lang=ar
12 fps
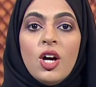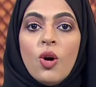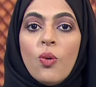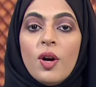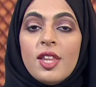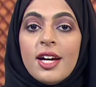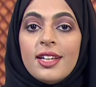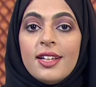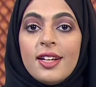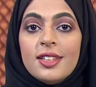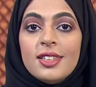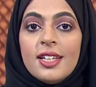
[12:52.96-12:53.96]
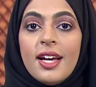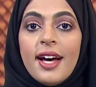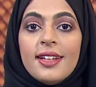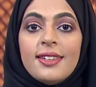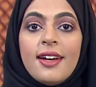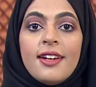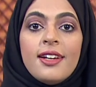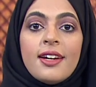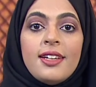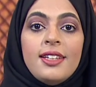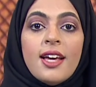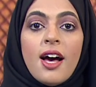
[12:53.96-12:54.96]
وذاكرته
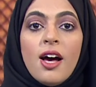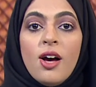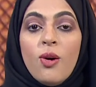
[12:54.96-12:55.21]
التاريخية